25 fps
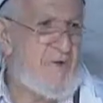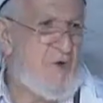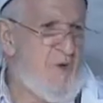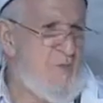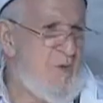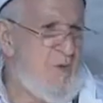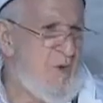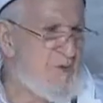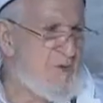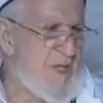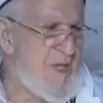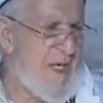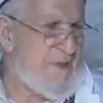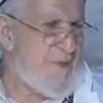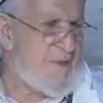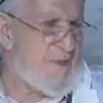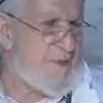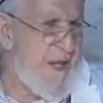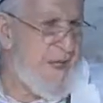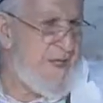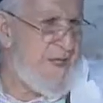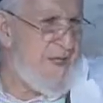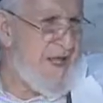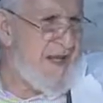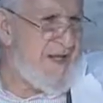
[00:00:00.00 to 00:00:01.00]

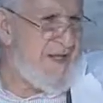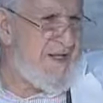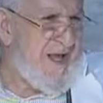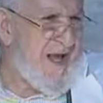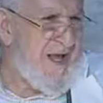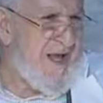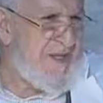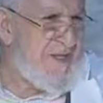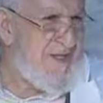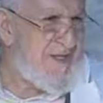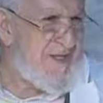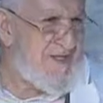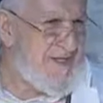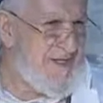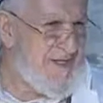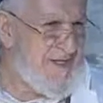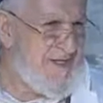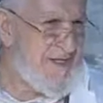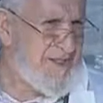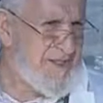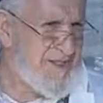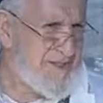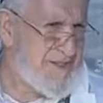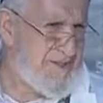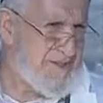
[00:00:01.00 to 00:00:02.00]
homoseksüeller
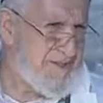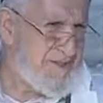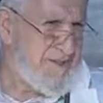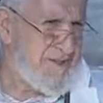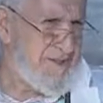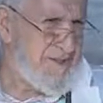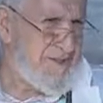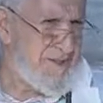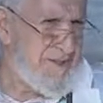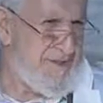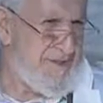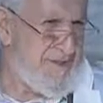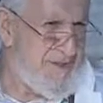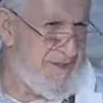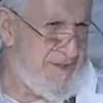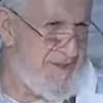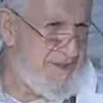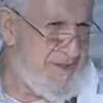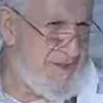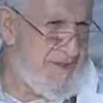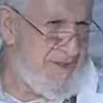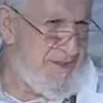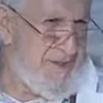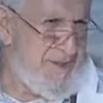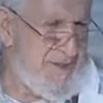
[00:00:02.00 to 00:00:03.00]
lanetlidir.
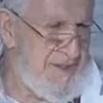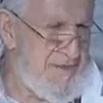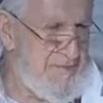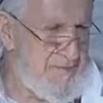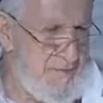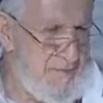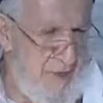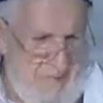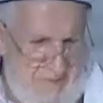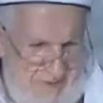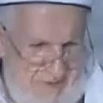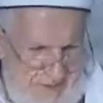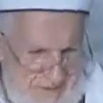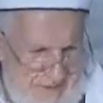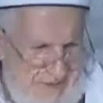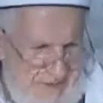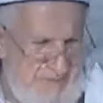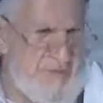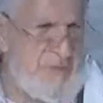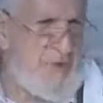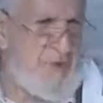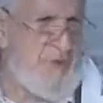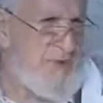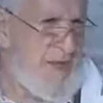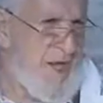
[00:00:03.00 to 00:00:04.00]

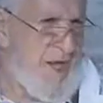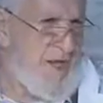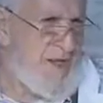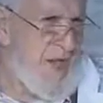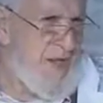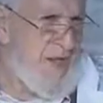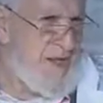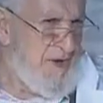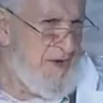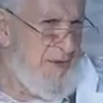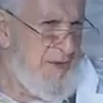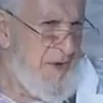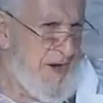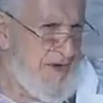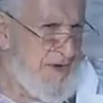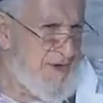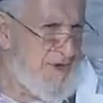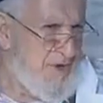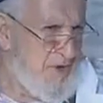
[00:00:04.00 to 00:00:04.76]
Memleketimizde onlardan da var.